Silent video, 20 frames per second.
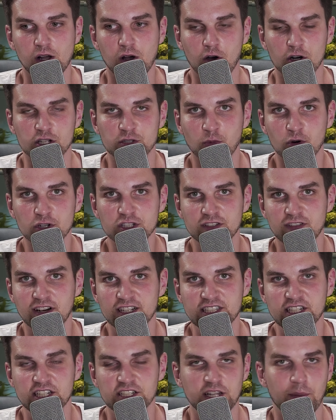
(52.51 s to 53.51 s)

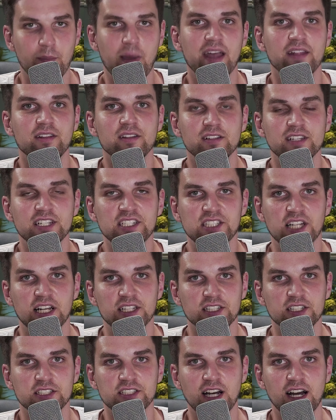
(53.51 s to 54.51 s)
Osmosewasser ist am Ende nichts
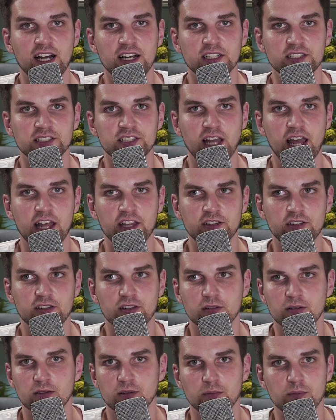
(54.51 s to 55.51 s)
anderes als
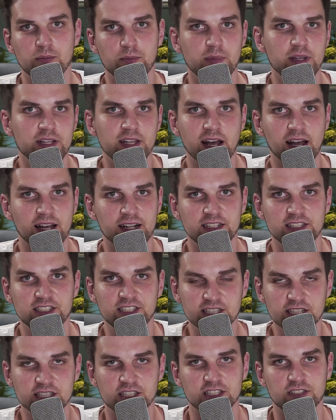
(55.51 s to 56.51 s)

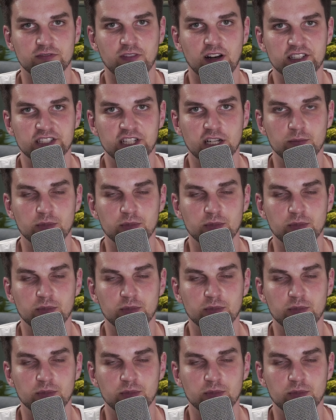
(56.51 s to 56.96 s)
entmineralisiertes Wasser.